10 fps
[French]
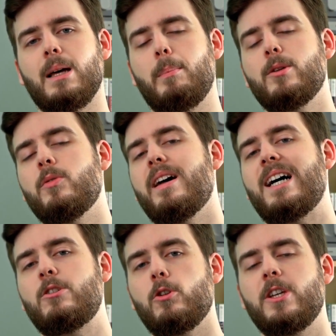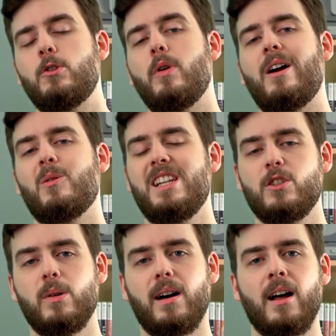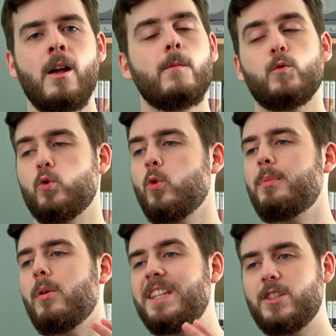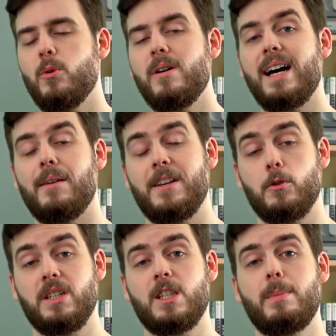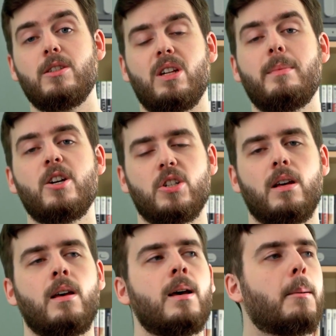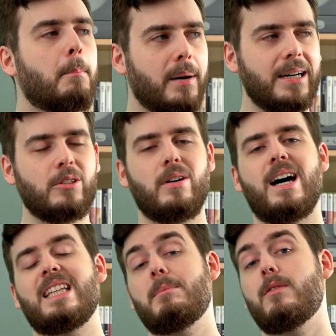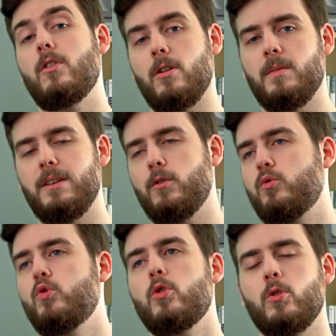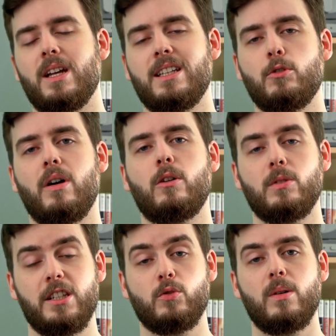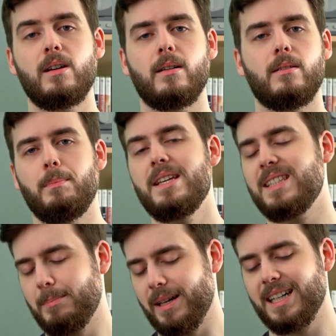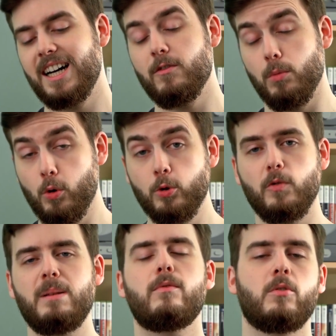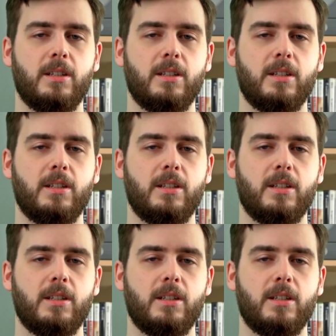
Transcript: t'as pas de narrateur qui te raconte l'histoire. Tu comprends l'histoire avec ce qui se passe dans l'image pas dans Artemis Fall. Il faut toujours que quelqu'un te raconte l'histoire, mais ce n'est pas grave, beaucoup de films font